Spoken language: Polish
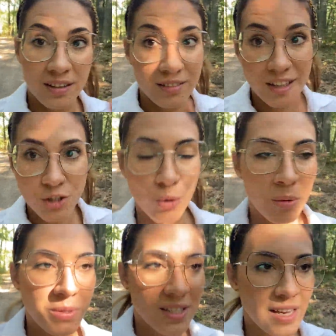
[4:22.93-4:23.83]
dlaczego lubię
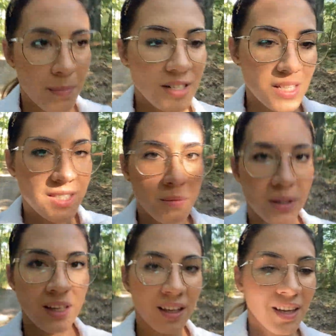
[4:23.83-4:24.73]
być sama czasem
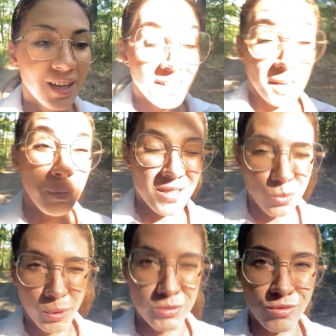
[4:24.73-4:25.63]
i jak bardzo
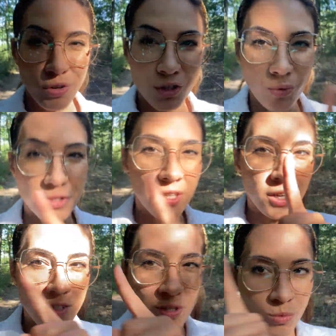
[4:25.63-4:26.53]
lubię obserwować ludzi.
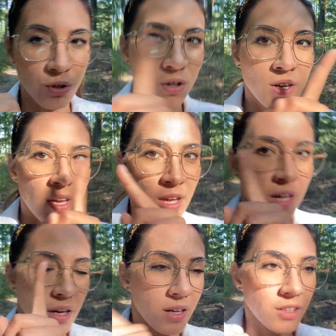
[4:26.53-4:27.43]
Gdzieś tu, go,
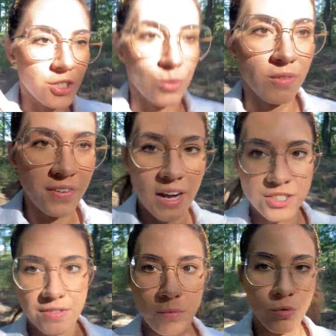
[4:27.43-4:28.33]
gdzieś tu w karcie
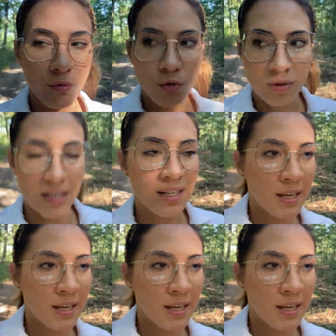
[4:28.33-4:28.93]
Wam wrzucę.